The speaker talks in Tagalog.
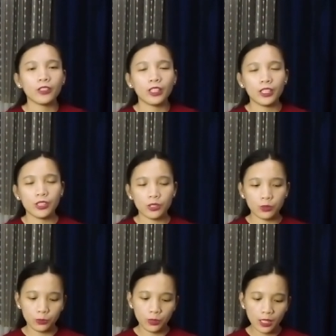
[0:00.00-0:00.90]
Okay,
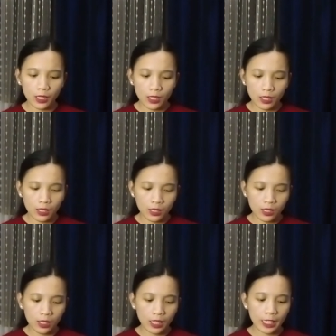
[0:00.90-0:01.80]
so,
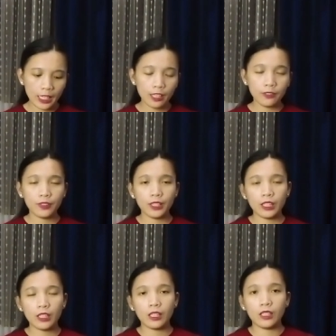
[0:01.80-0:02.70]
I have
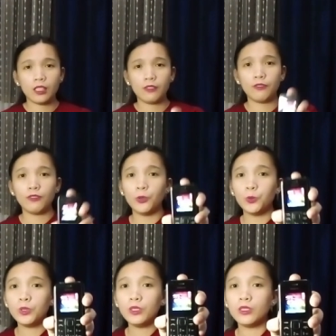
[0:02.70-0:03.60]
here a
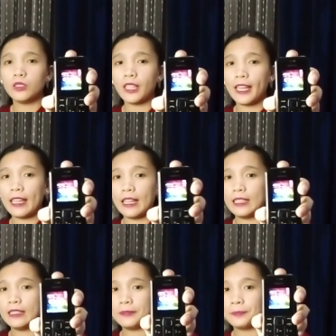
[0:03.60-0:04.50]
phone.
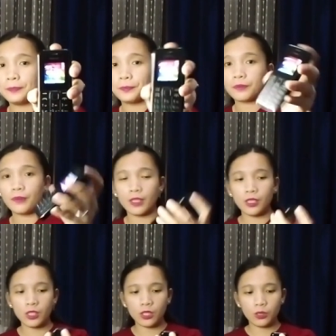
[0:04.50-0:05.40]
Ayan.
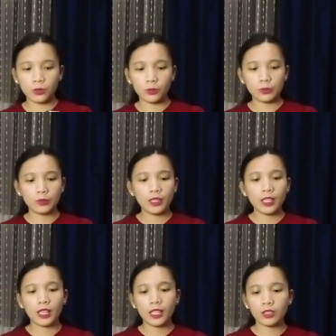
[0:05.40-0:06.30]
So,
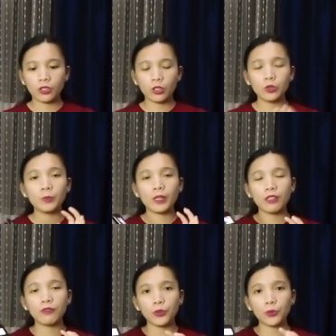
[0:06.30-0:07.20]
ito,
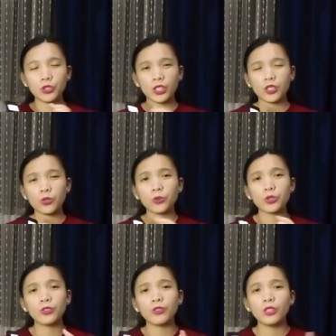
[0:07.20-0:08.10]
lumang phone siya. So, kung
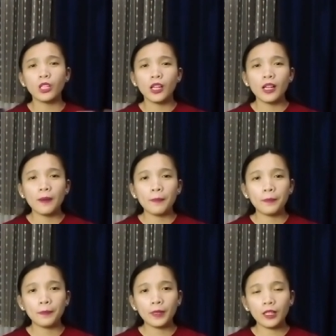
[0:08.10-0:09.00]
yung
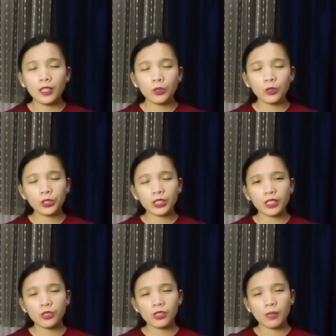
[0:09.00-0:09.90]
uh, ah,
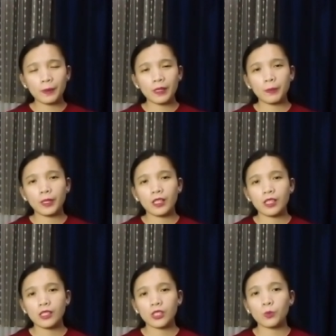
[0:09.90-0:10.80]
kontakin nyo sa
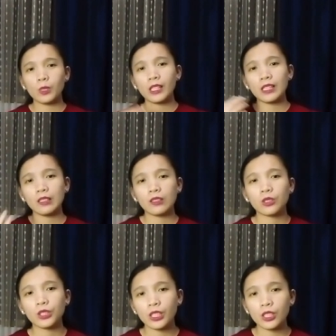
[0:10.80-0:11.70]
Pilipinas is walang
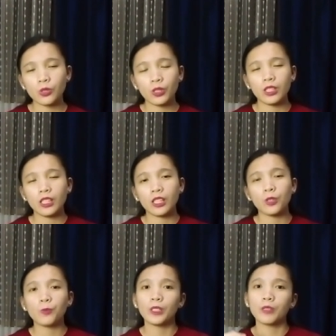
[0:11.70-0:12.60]
internet, so hindi
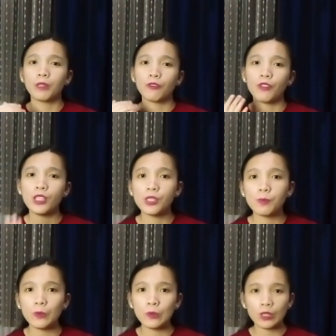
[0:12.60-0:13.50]
kayo pwedeng
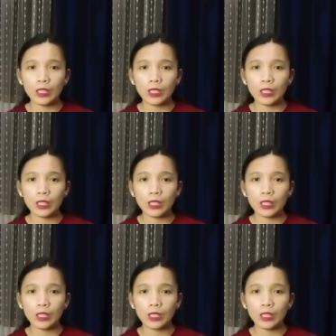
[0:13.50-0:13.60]
mag-Facebook,